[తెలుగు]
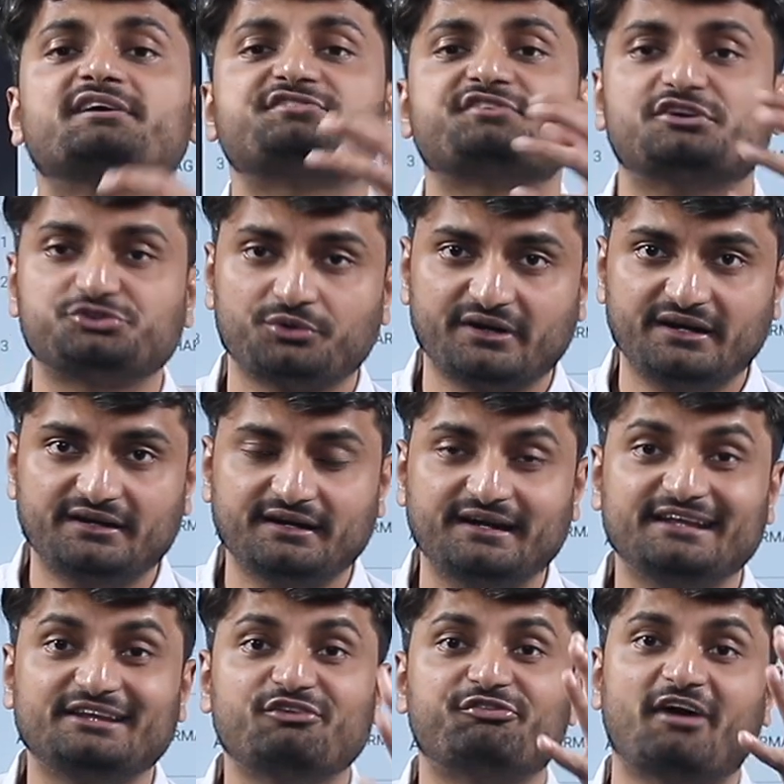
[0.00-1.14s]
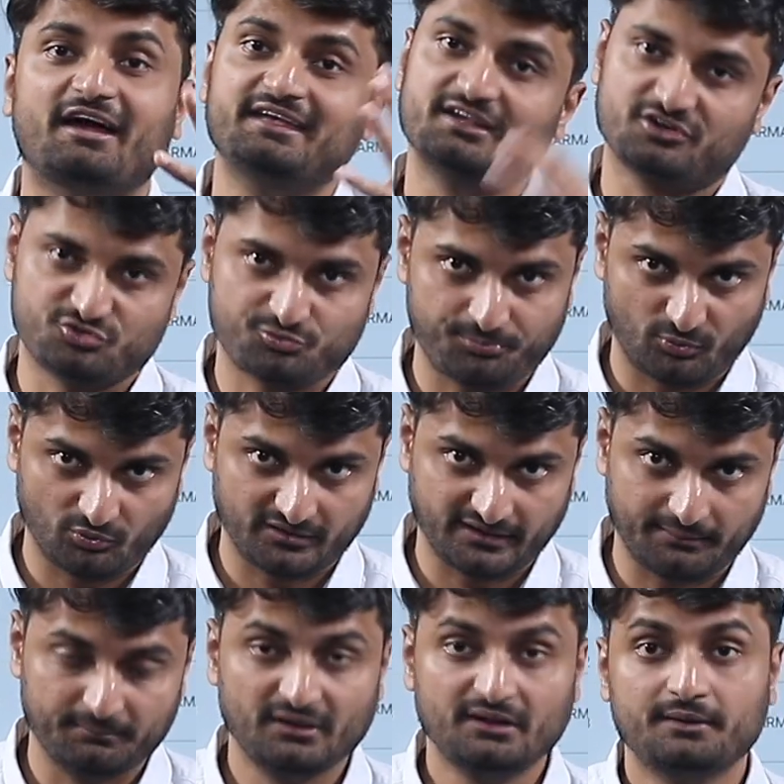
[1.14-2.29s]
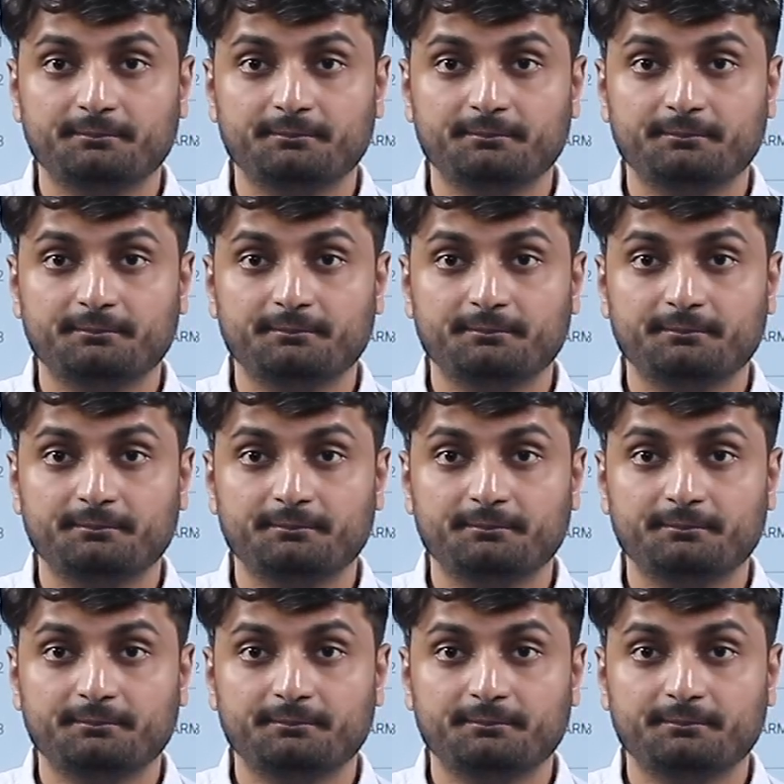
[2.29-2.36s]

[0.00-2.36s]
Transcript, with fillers: రీసెర్చ్ ఓరియంటెడ్ ఇది ఫైవ్ ఇయర్స్ ప్రోగ్రామ్